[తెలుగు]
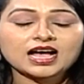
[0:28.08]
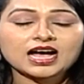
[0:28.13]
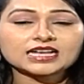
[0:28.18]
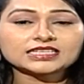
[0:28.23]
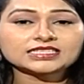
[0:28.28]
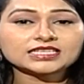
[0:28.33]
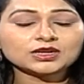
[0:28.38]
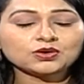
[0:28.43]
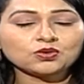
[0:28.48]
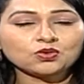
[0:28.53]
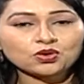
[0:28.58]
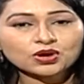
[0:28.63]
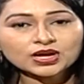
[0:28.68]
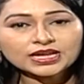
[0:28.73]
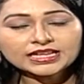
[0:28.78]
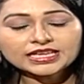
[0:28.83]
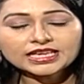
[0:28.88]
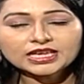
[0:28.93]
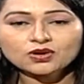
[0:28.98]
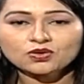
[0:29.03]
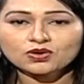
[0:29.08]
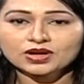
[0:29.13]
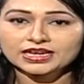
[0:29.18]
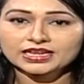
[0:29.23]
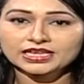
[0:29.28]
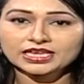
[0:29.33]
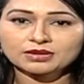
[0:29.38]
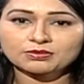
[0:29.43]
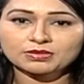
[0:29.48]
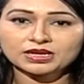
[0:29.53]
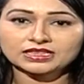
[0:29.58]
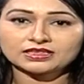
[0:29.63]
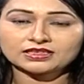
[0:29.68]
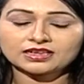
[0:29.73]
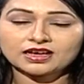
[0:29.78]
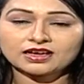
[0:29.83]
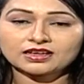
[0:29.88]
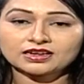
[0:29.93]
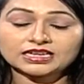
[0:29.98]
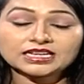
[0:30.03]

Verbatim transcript: అసలు ఒకరికి ఒకరికి మధ్య